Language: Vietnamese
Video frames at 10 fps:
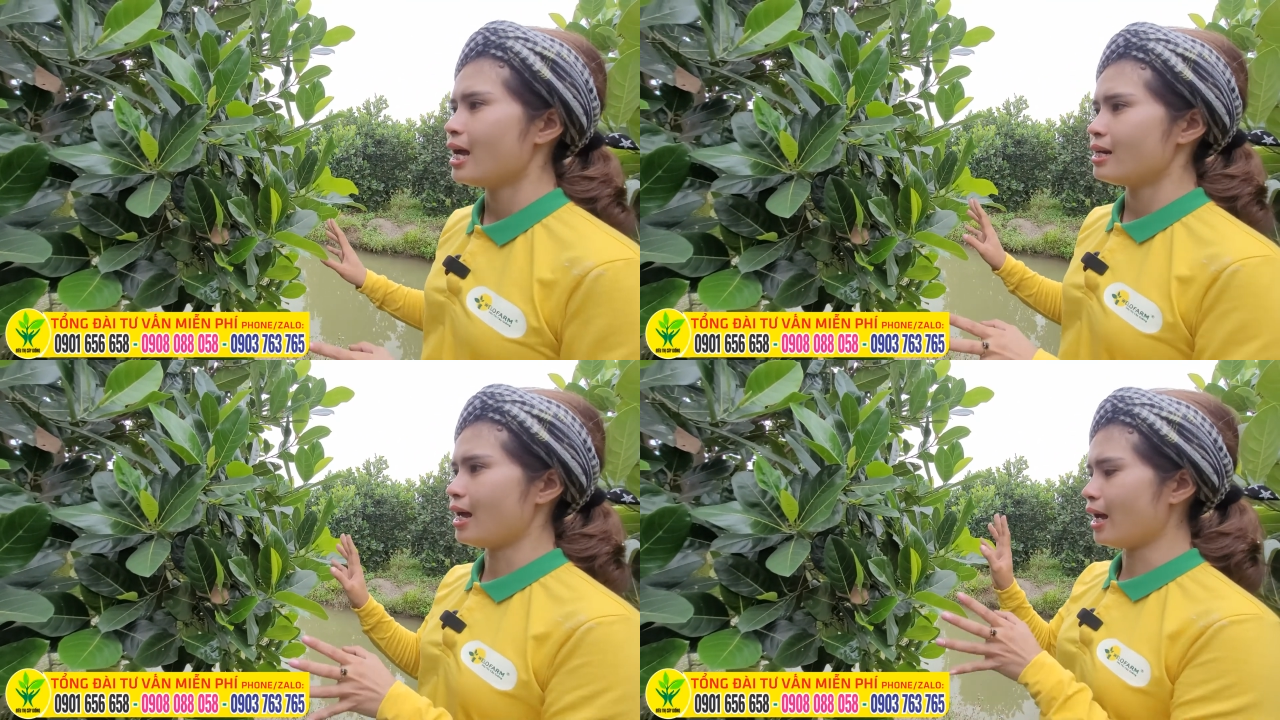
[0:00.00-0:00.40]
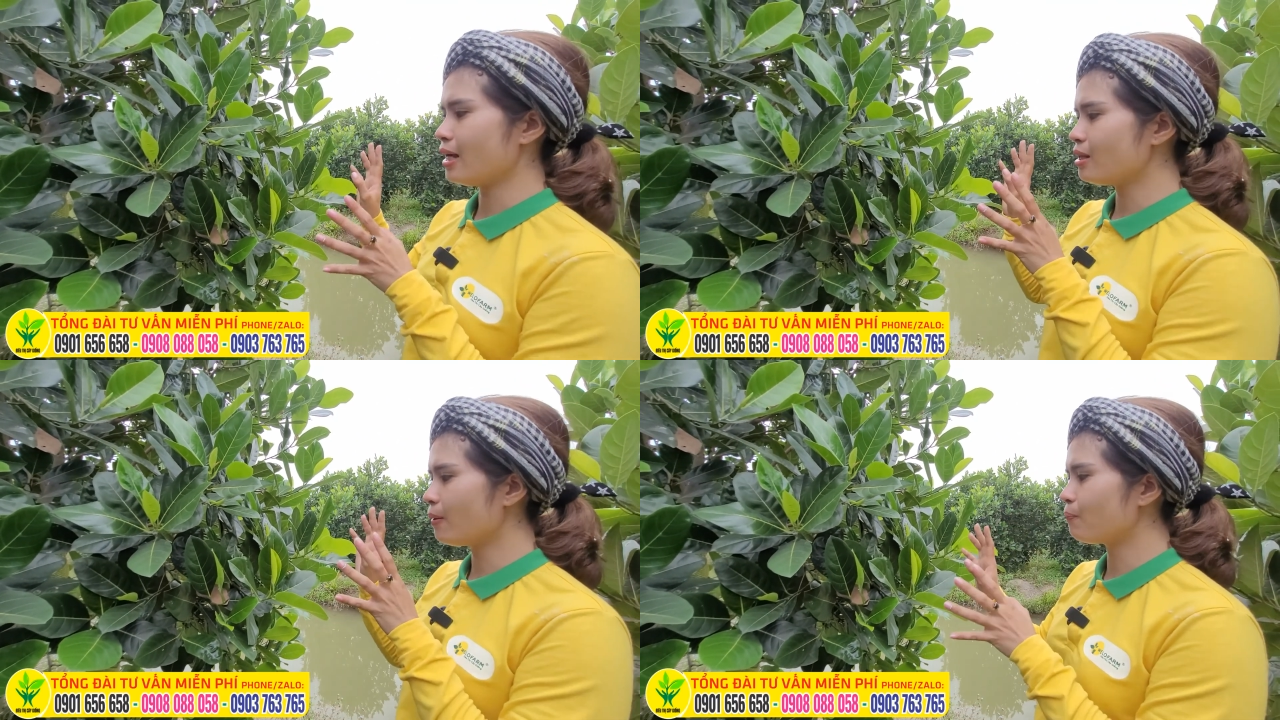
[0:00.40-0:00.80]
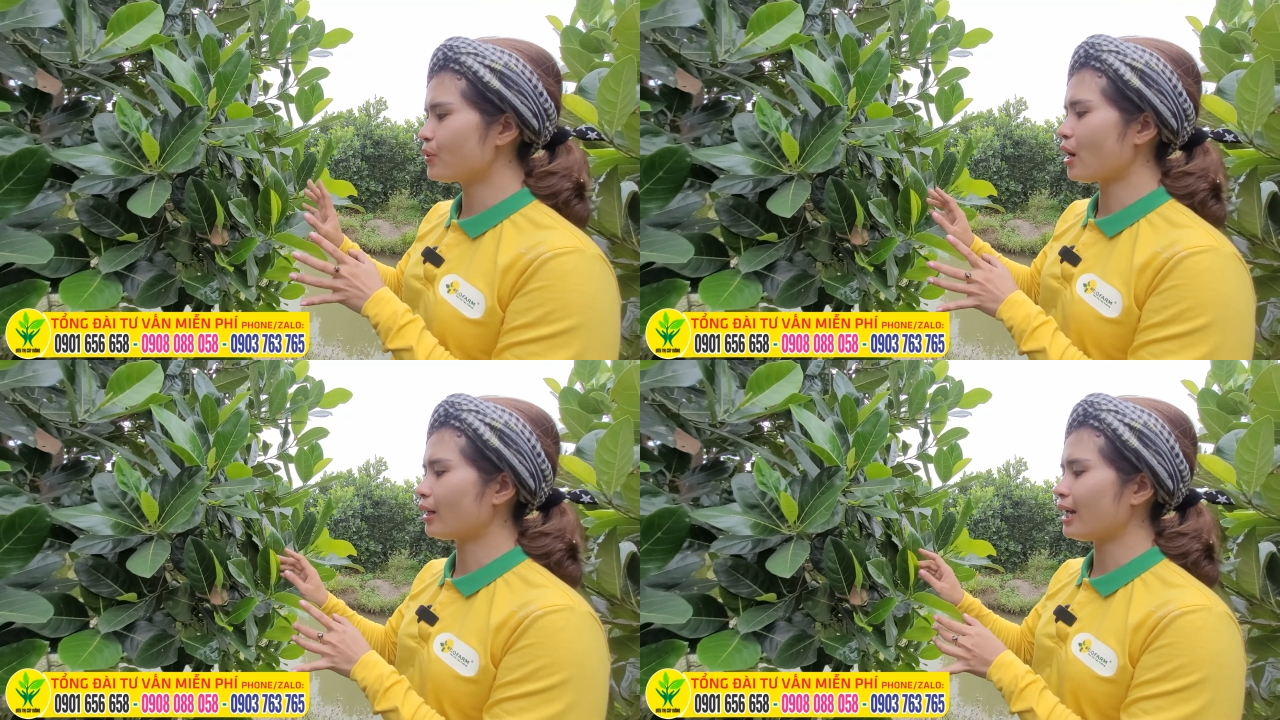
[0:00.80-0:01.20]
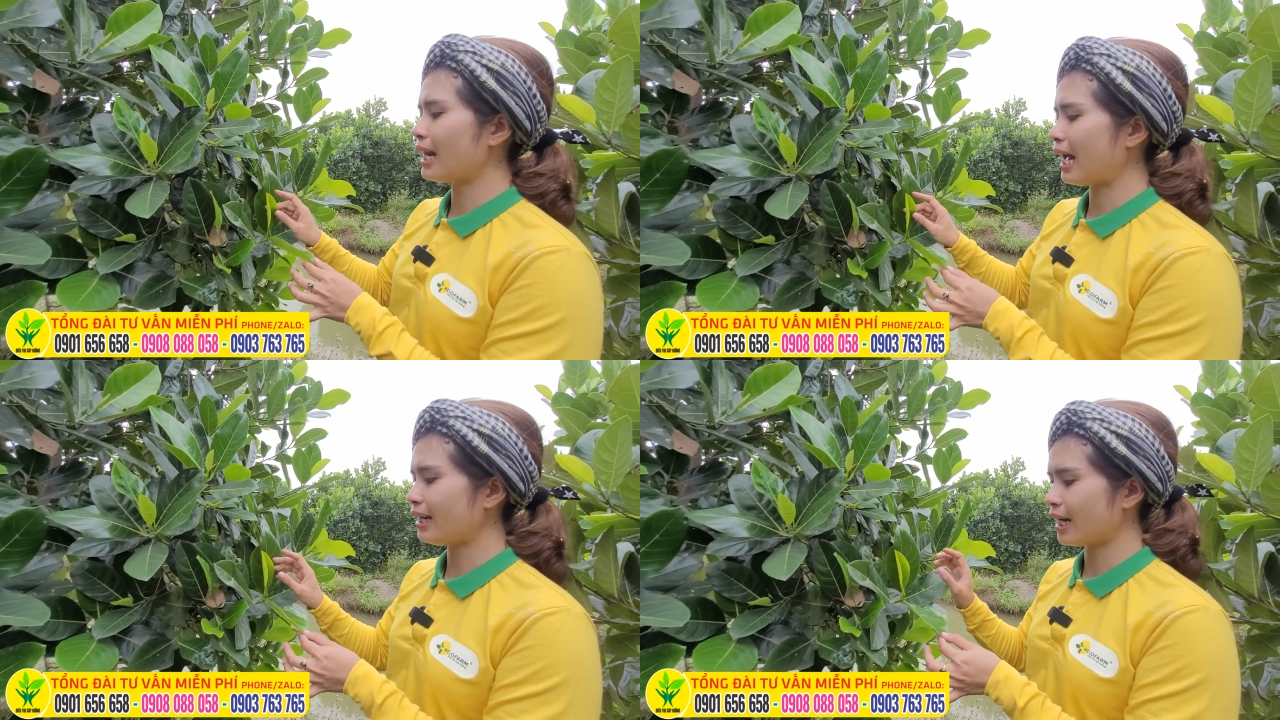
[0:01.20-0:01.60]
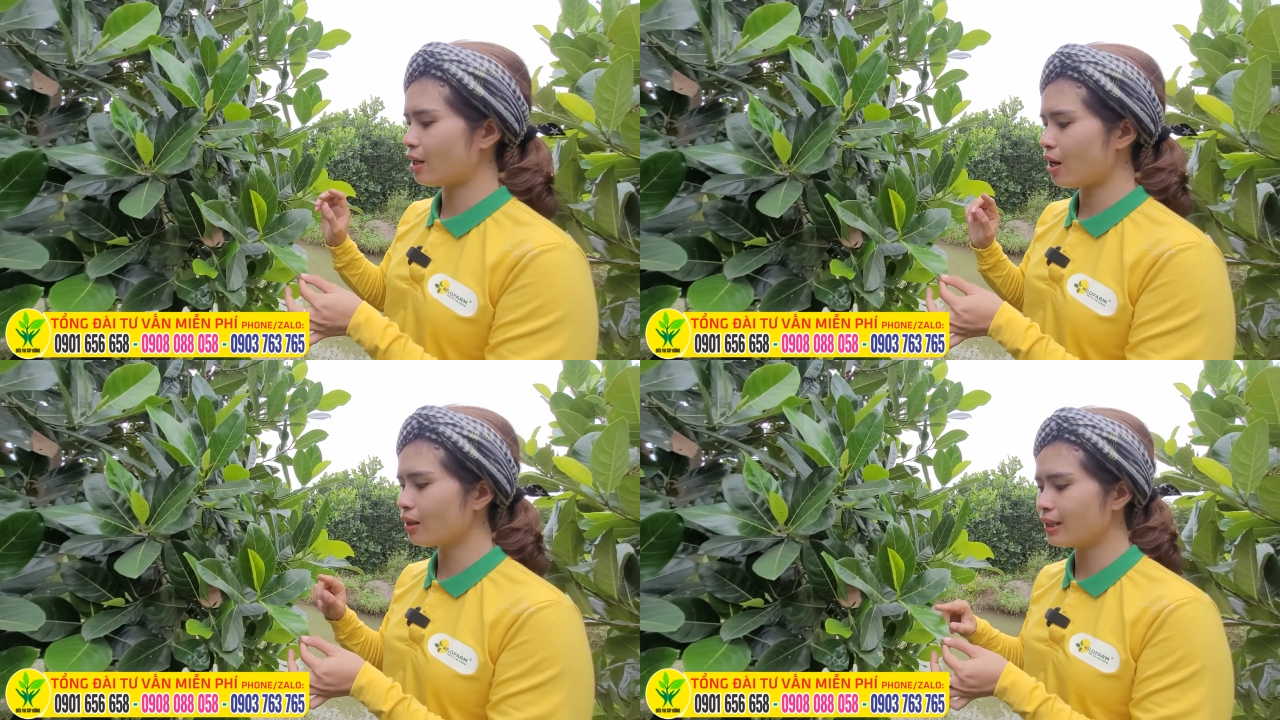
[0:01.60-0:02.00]
để giúp cho cái lá này
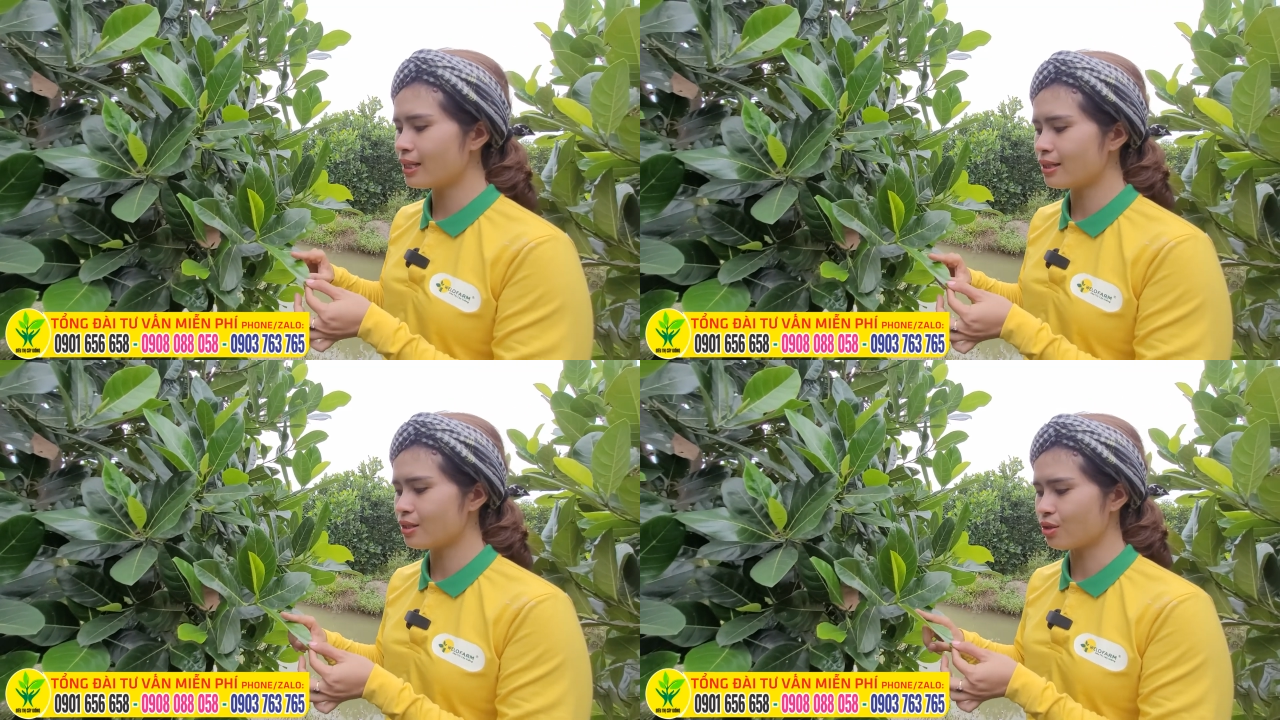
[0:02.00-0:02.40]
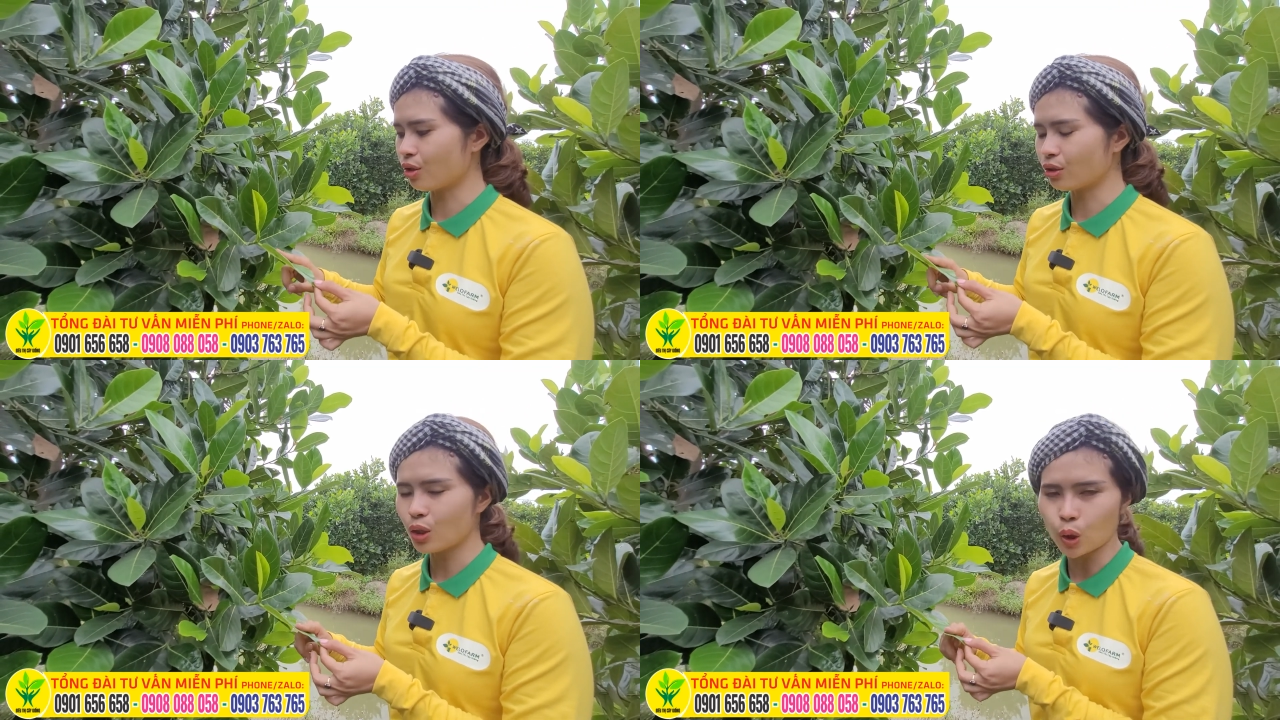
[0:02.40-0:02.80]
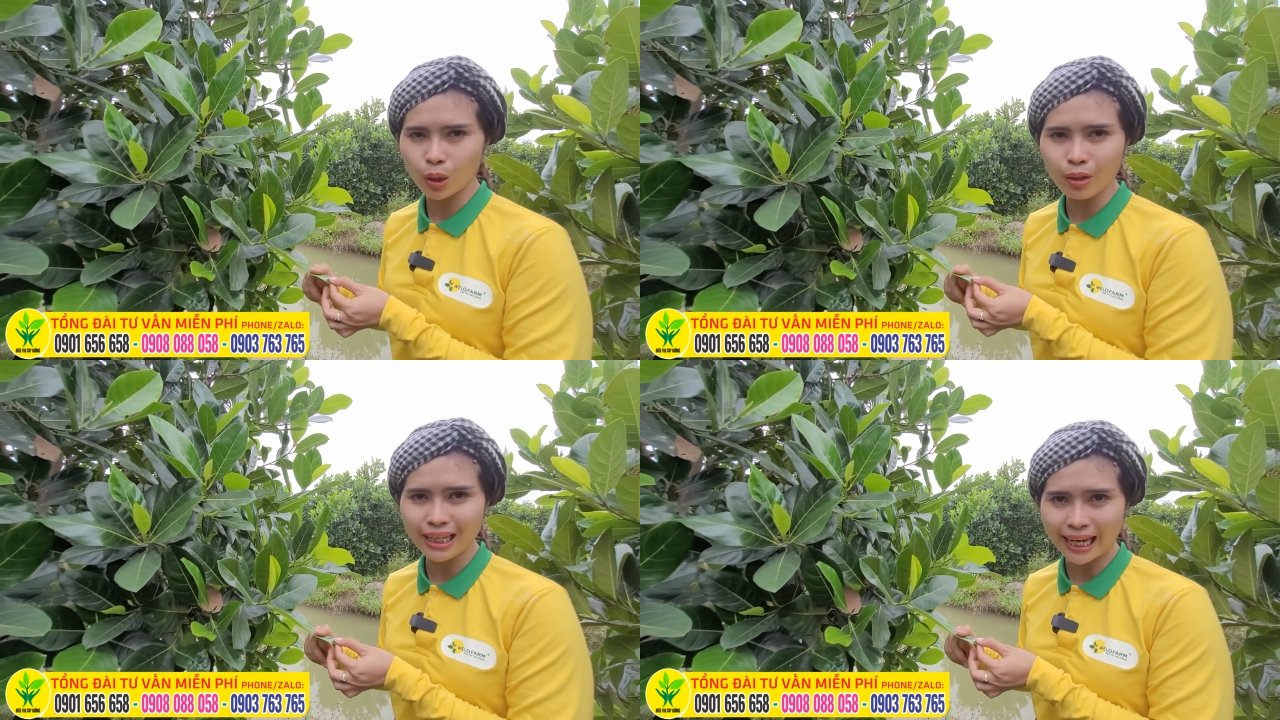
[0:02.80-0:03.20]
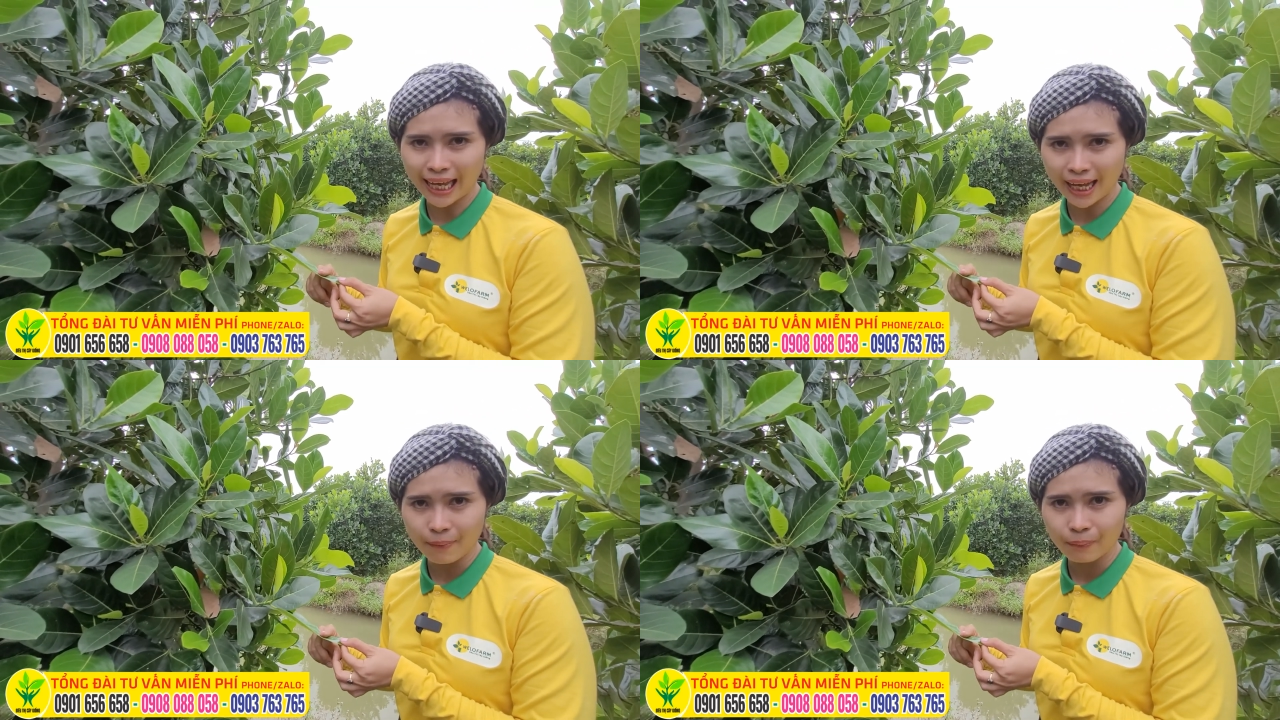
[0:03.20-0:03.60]
nó ức chế sinh trưởng, nó chuyển qua già lá,